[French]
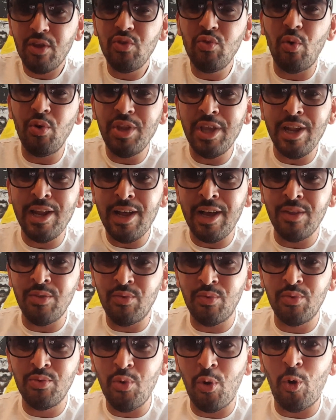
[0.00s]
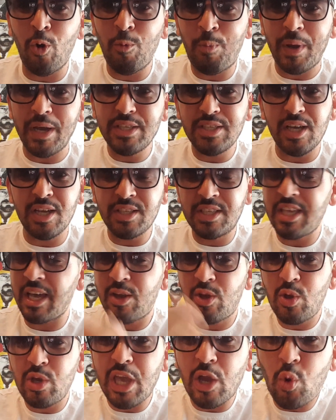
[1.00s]
nous on est là, nous, nous on représente.
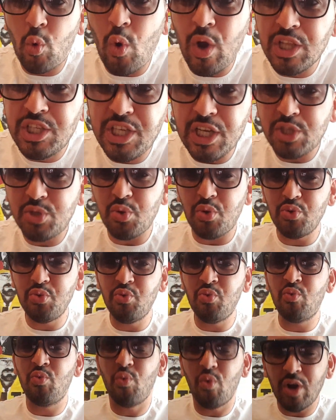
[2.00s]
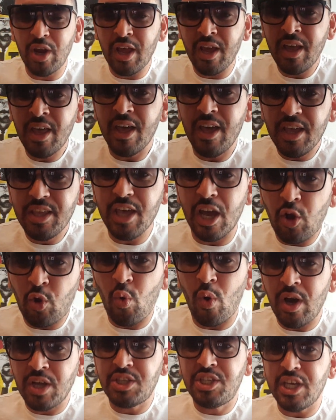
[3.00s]
Il y, a, quoi à dire sur nous Voilà, il y a
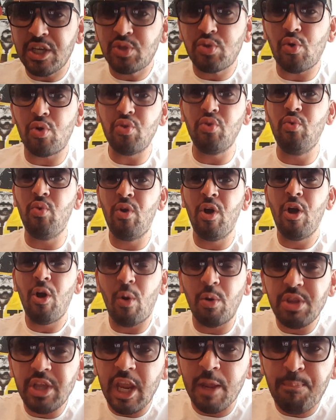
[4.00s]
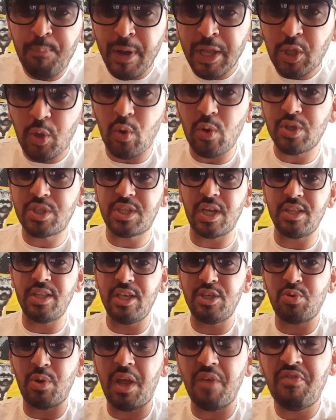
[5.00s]
quoi à dire sur nous On est les patrons cette année,
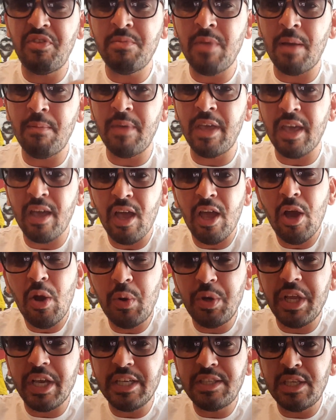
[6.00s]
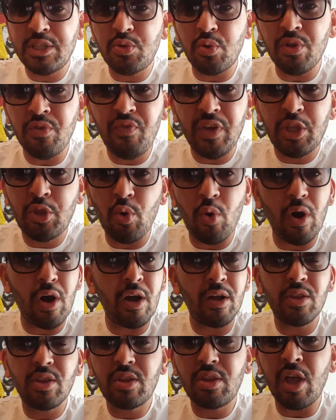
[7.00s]
sur la vie de ma mère. On est resté sur une
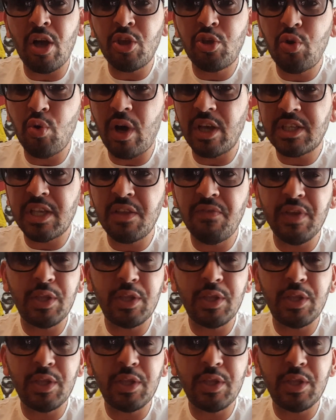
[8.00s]
victoire. Tant qu'il y aura cette